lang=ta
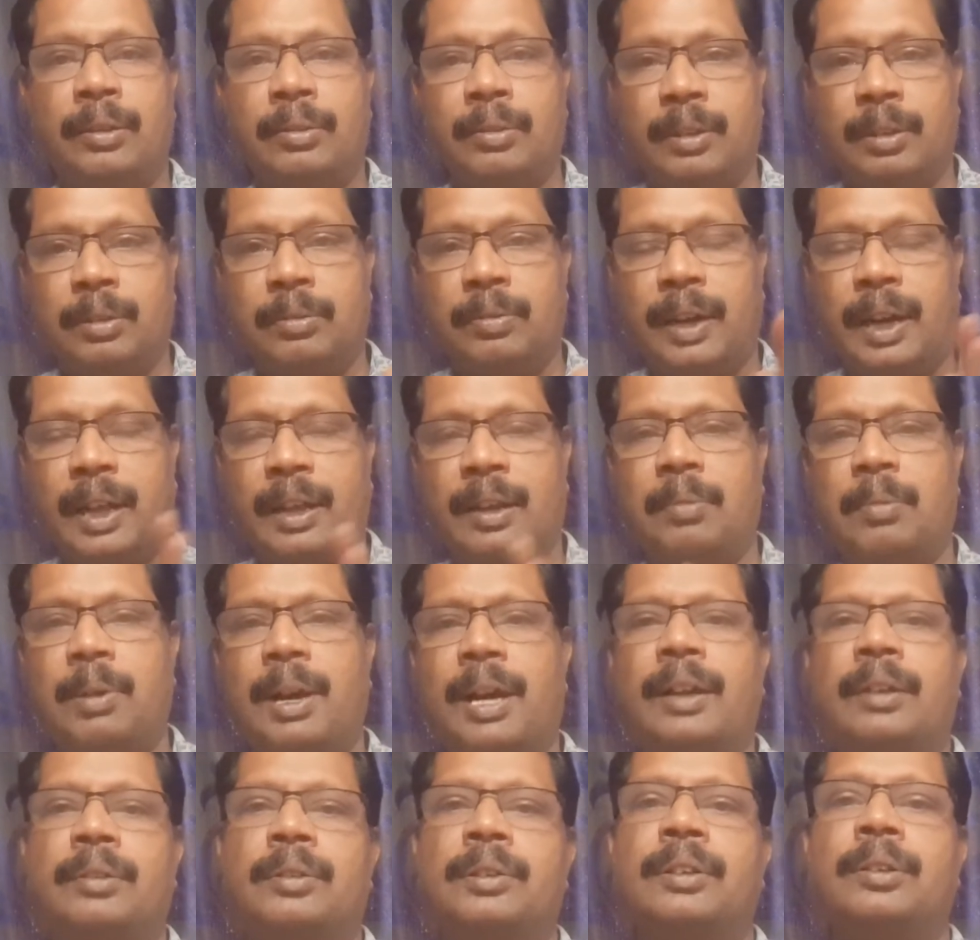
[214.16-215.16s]
வெறும்
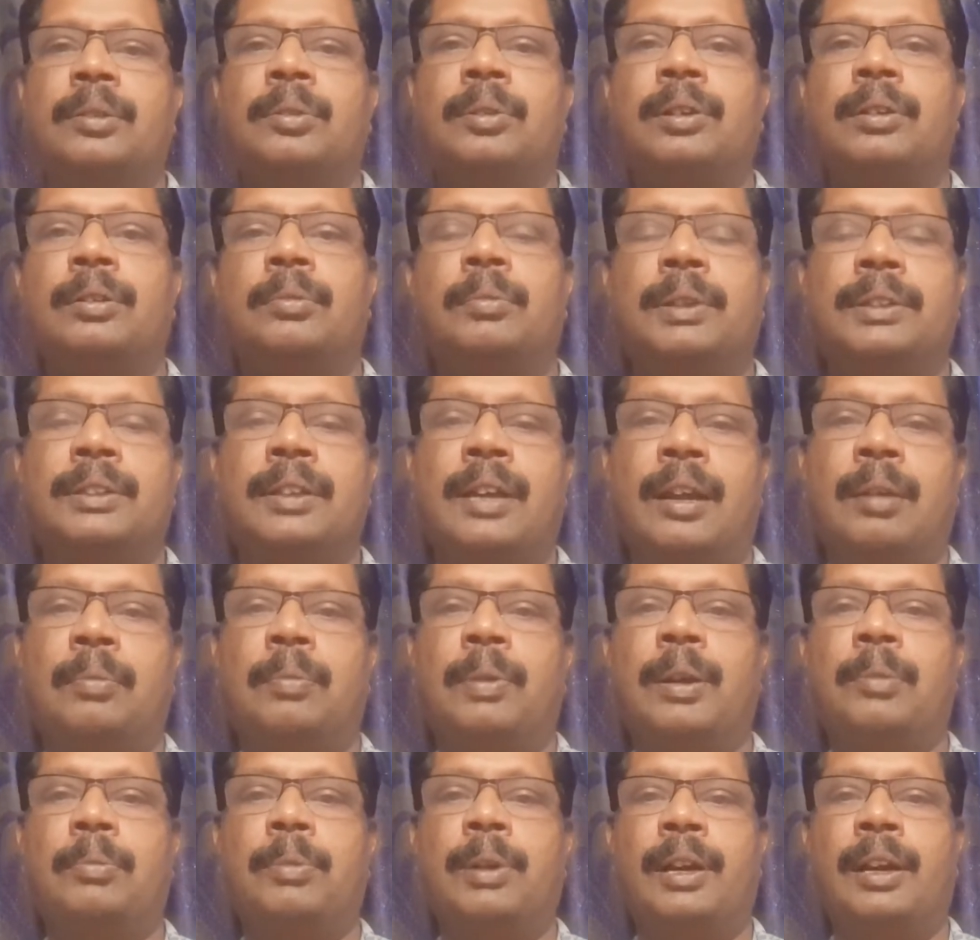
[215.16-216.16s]
வழக்கமான வந்து ஒரு மசாலா
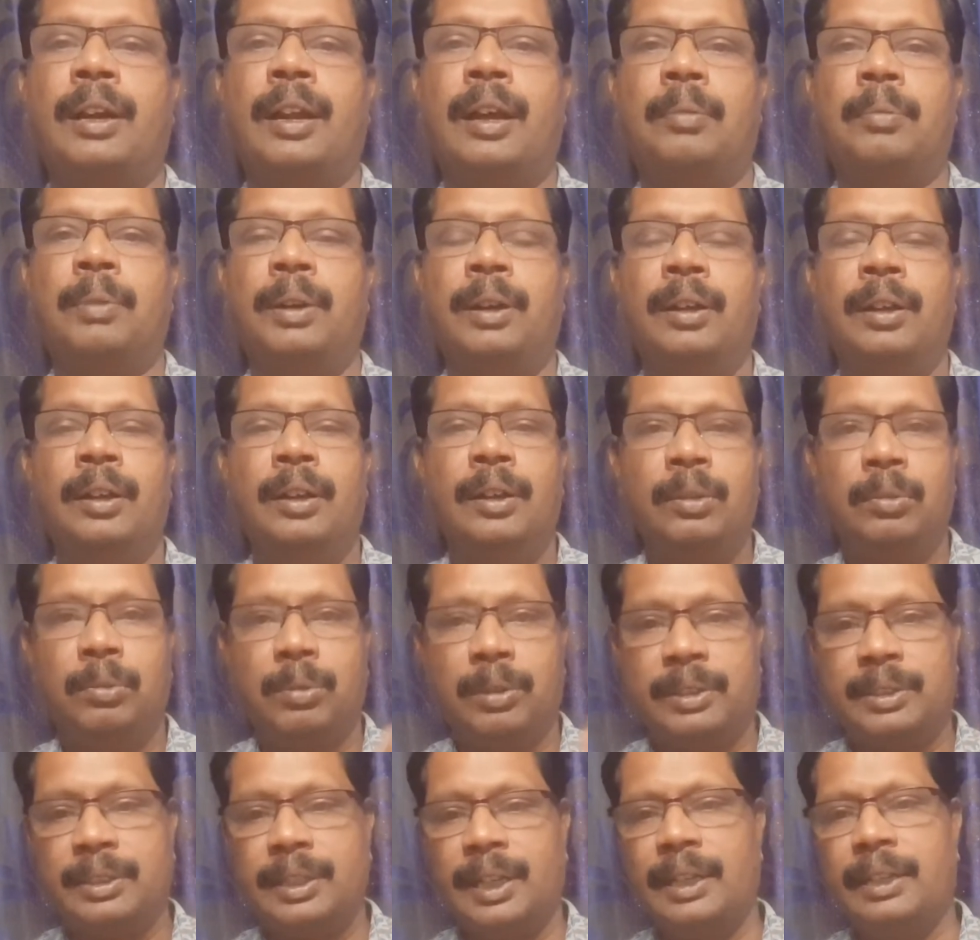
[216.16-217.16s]
படமாக இல்லாமல்
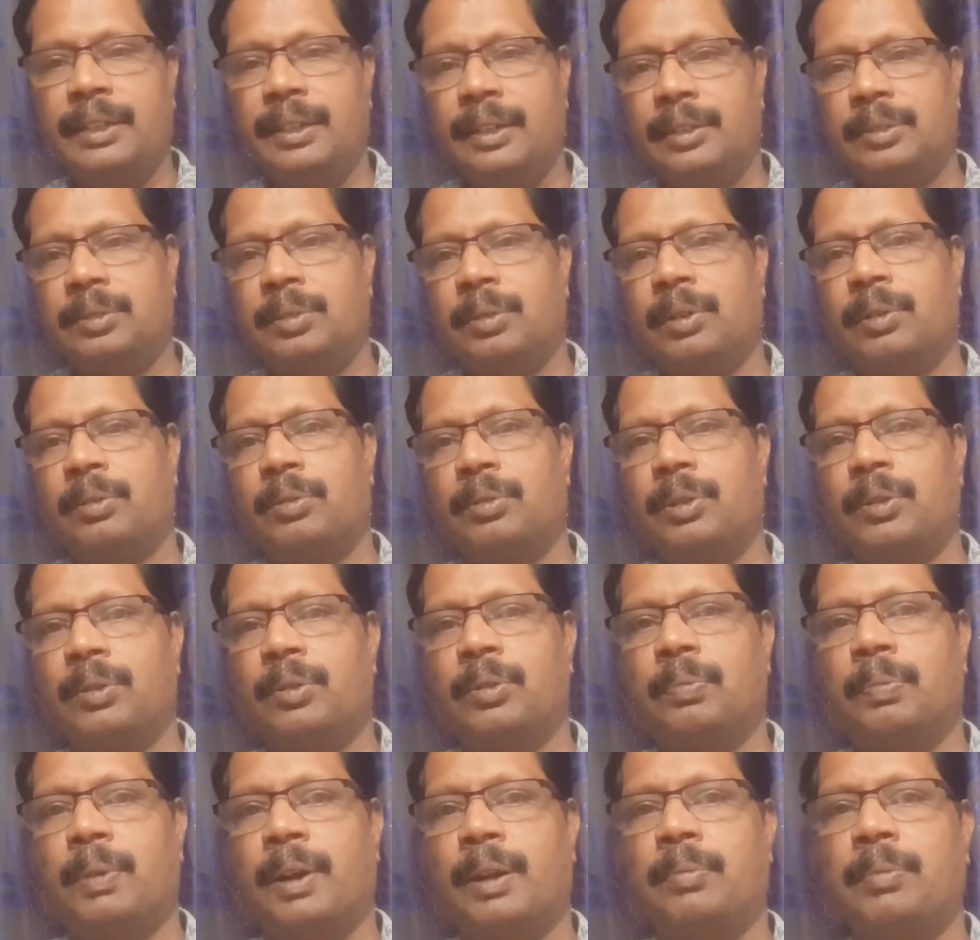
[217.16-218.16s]
ஒரு செய்தியை சொல்லக்கூடிய
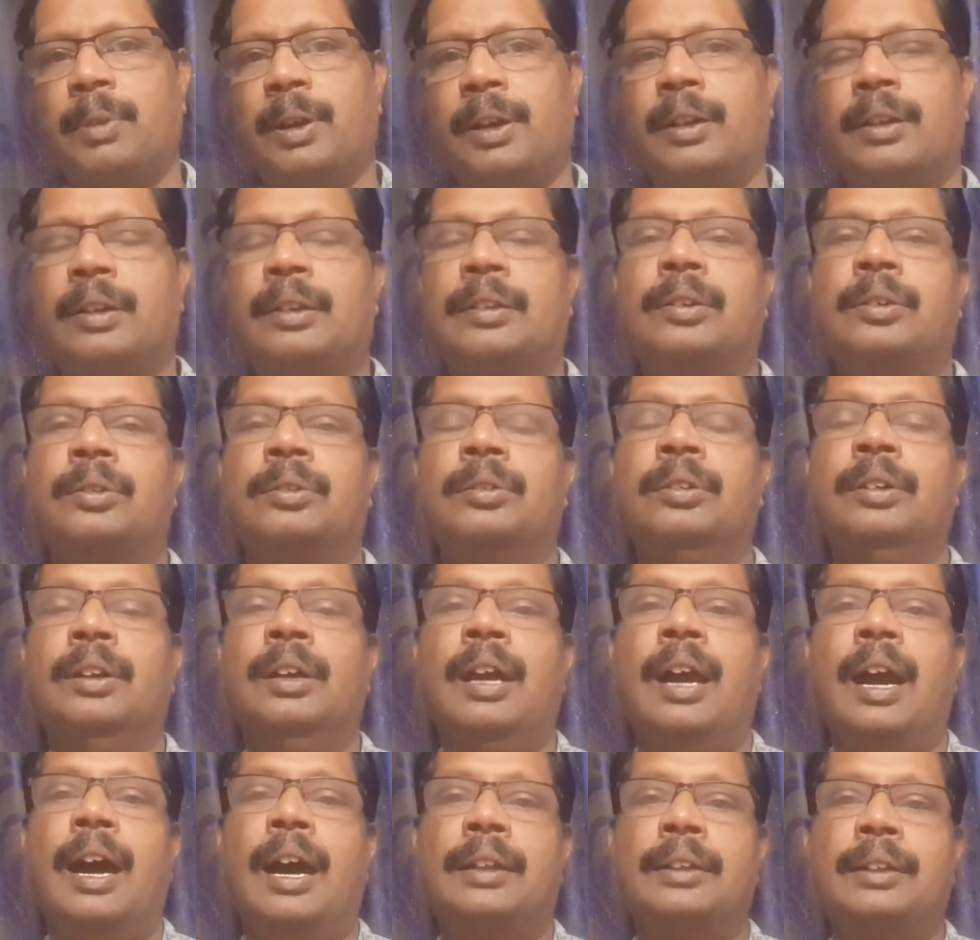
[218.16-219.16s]
ஒரு படமாக இருக்கணும்
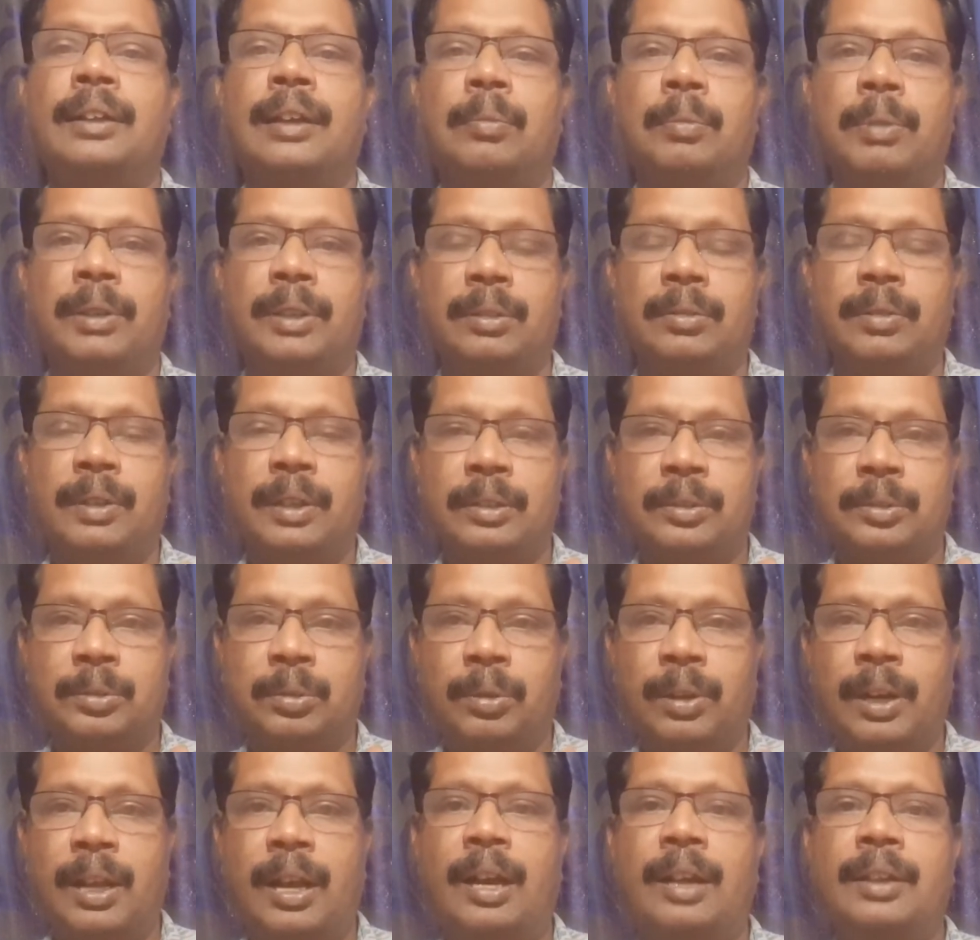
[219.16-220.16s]
அது இல்லாமல் இதுவரையும்
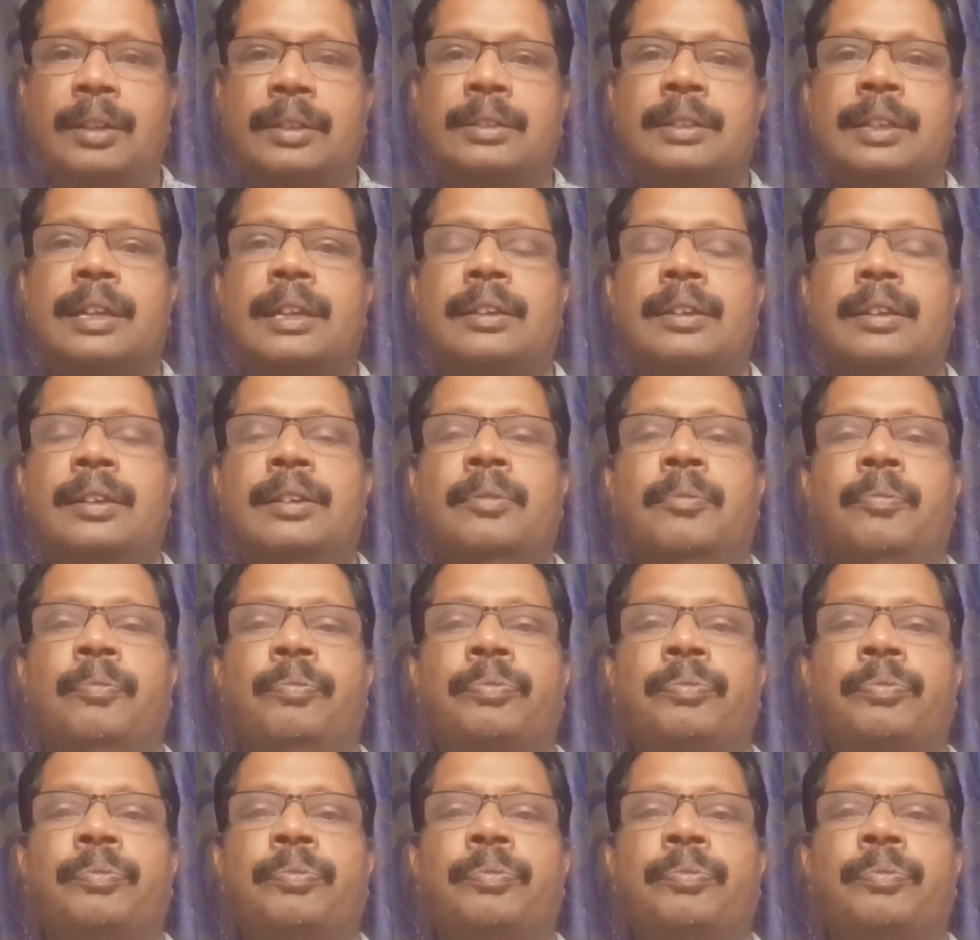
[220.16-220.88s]
சொல்லாத செய்தி